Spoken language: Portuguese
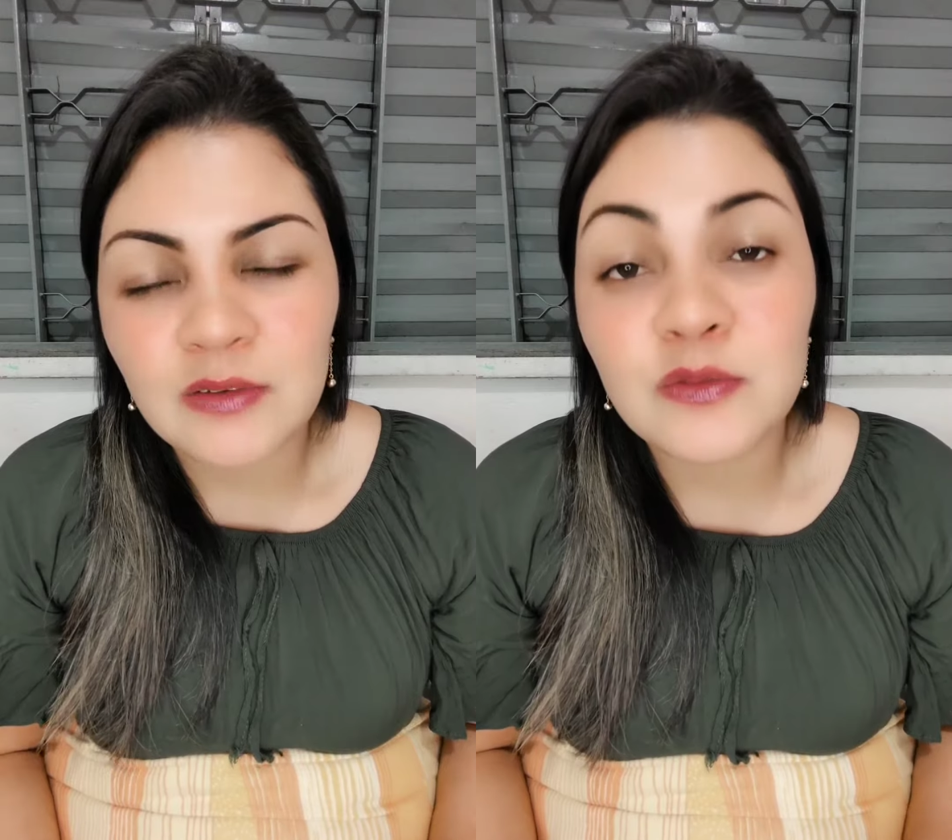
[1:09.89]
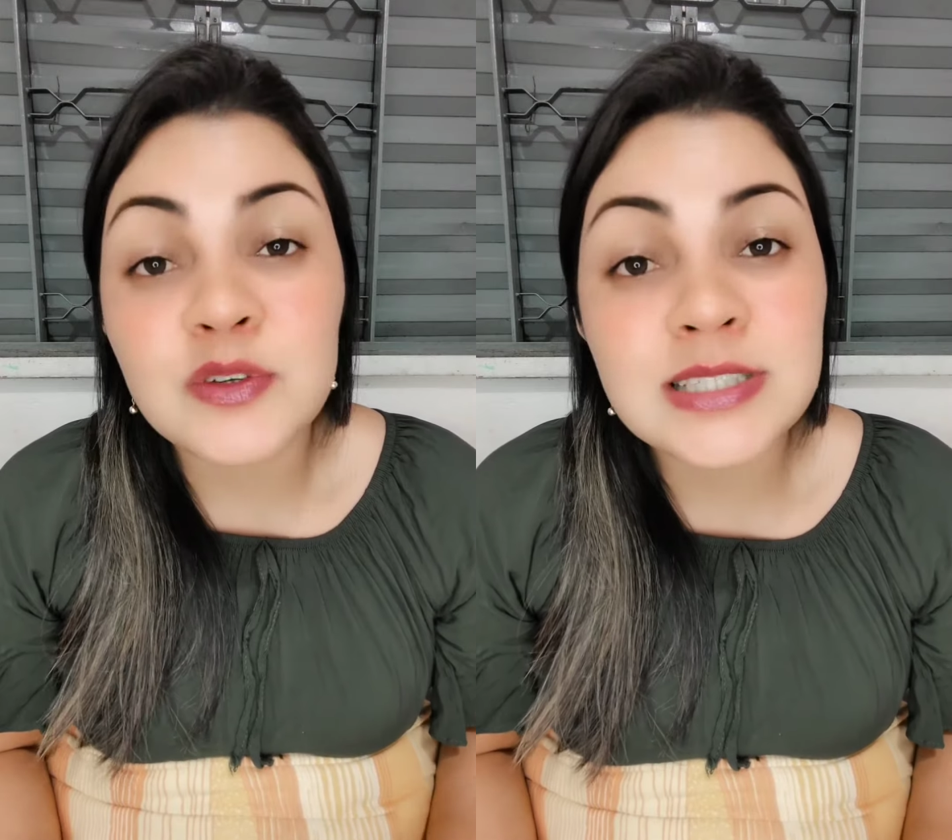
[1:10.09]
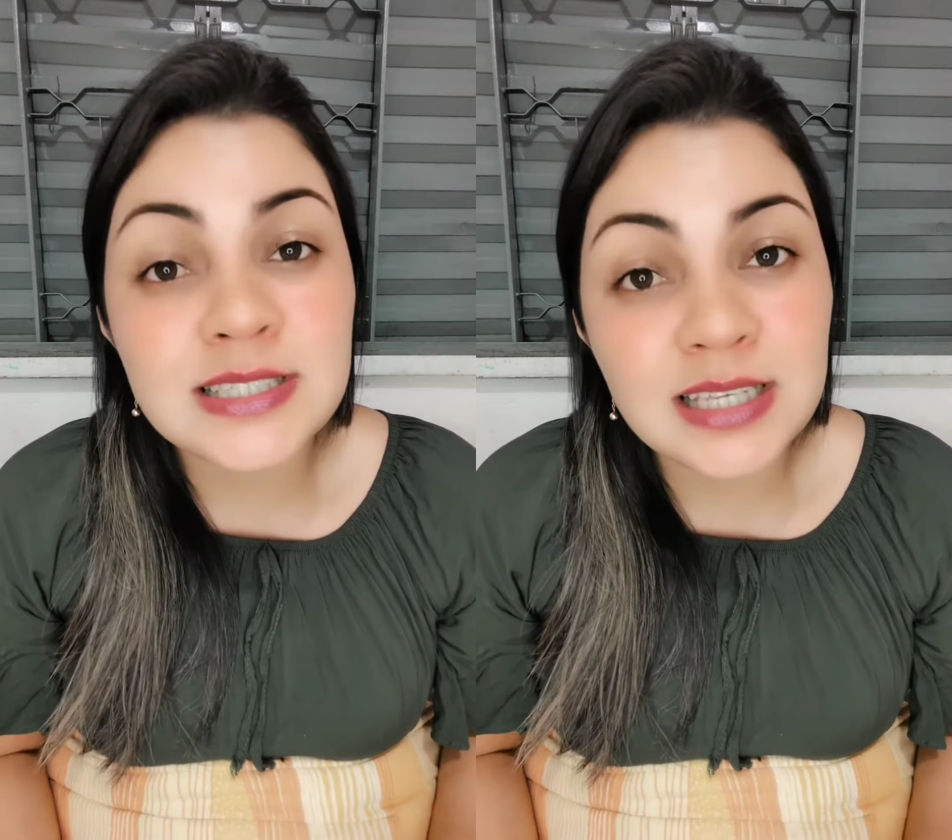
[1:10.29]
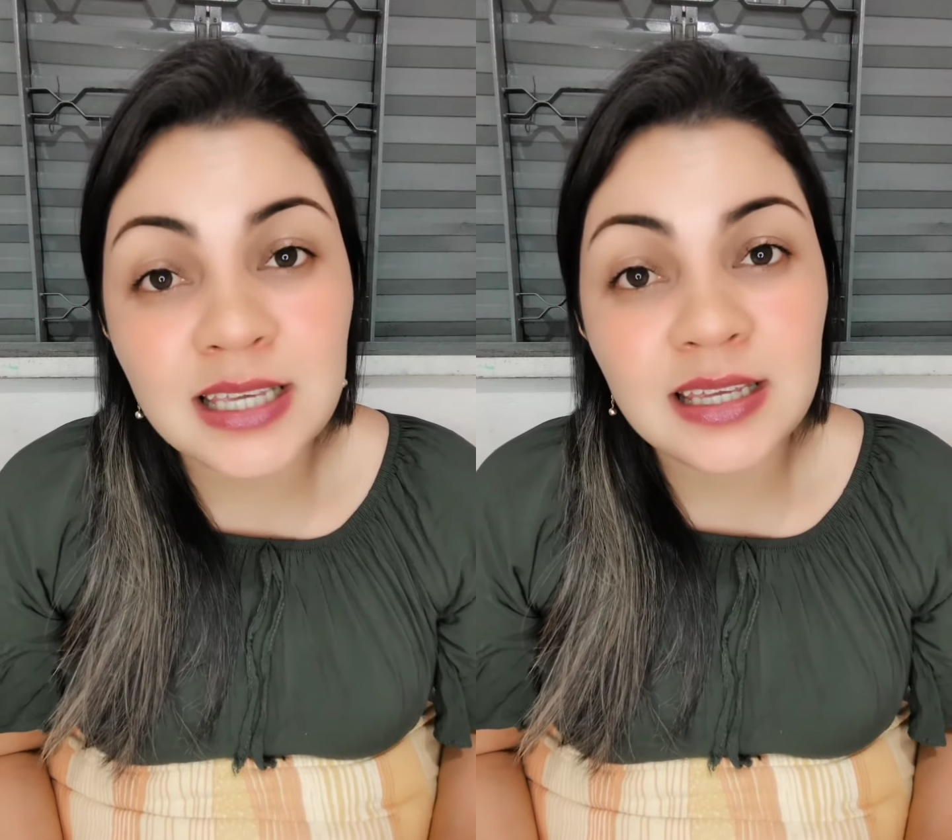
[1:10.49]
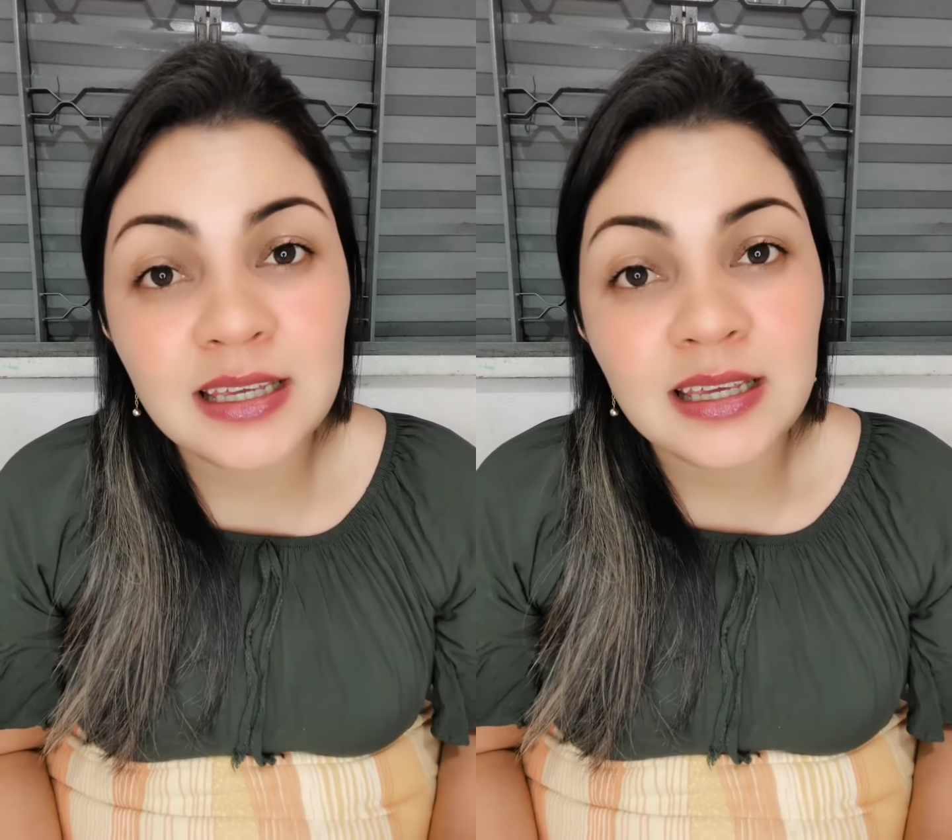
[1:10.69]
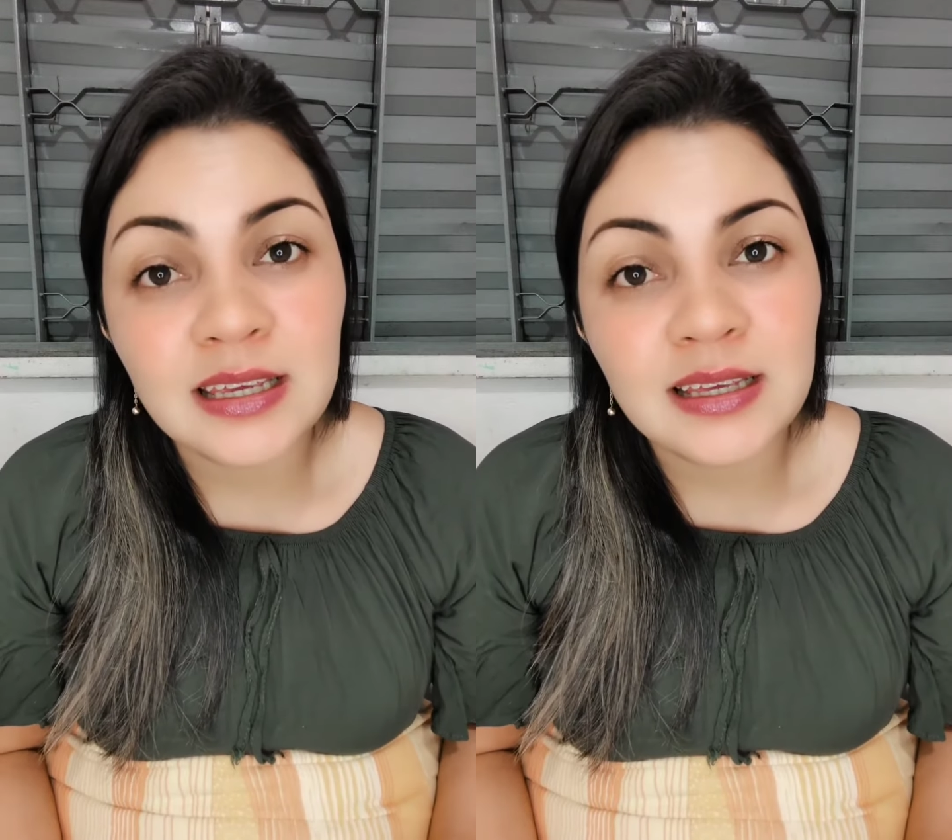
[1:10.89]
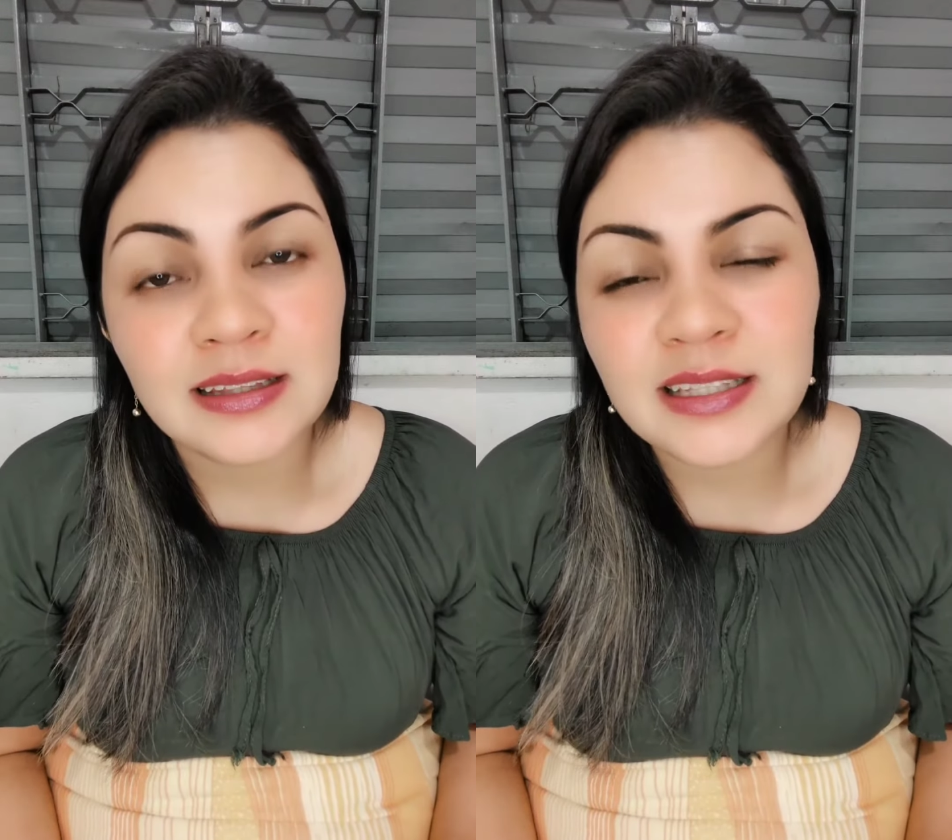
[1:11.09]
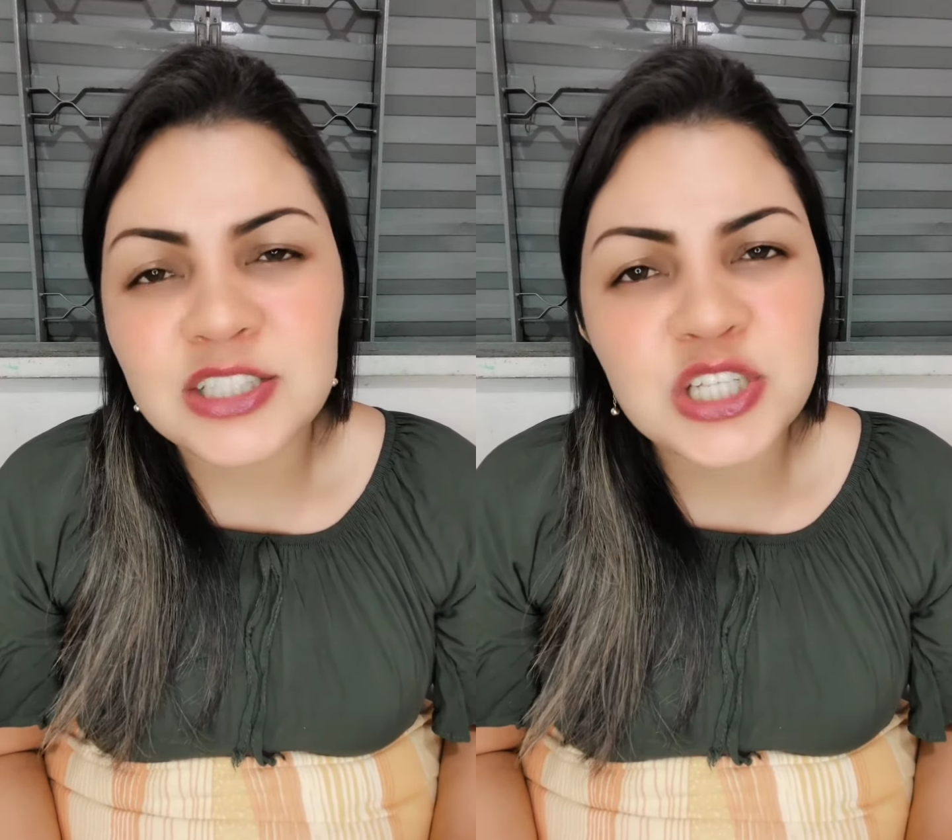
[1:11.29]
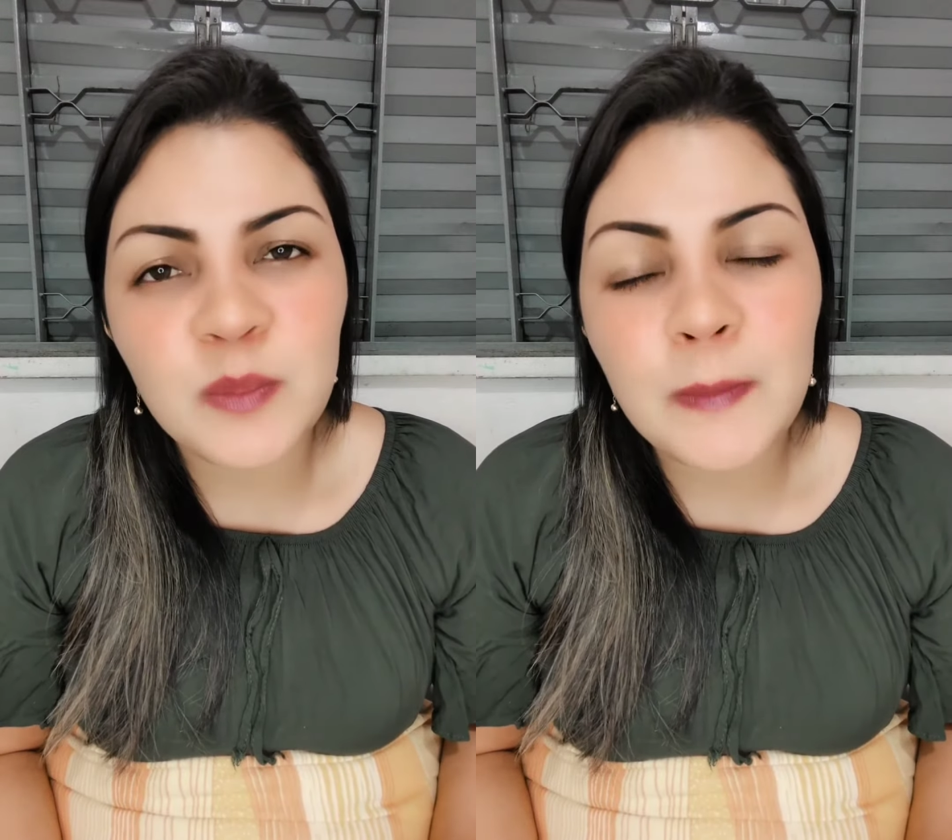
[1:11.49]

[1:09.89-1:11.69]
você deixar